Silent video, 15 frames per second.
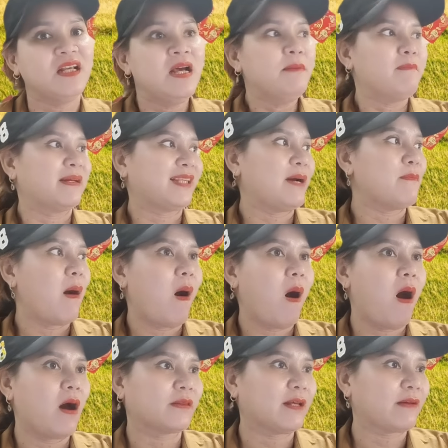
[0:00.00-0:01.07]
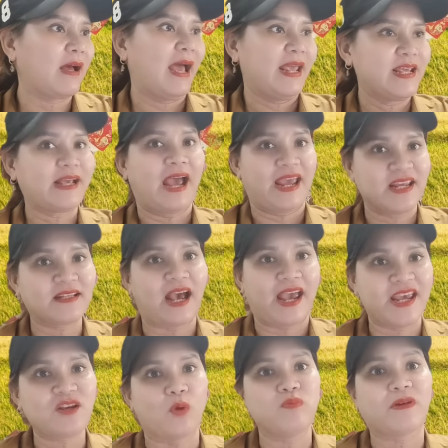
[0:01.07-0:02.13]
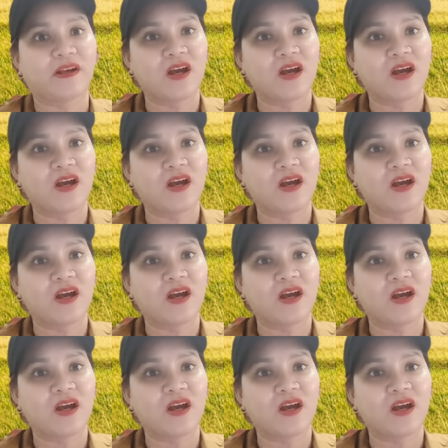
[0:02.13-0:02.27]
mà tao bò tao cà hãy cà hãy cà hãy cũng